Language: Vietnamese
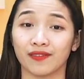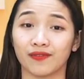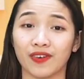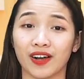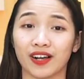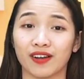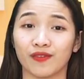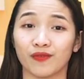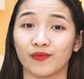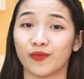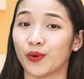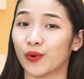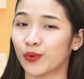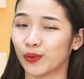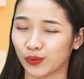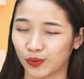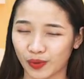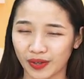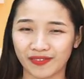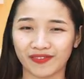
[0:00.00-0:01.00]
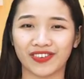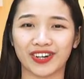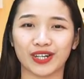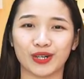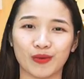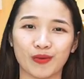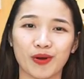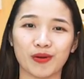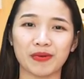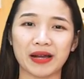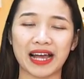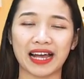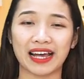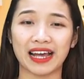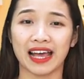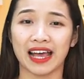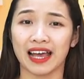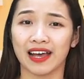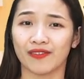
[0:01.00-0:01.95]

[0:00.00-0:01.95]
Vâng, vô cùng tuyệt vời đúng không ạ?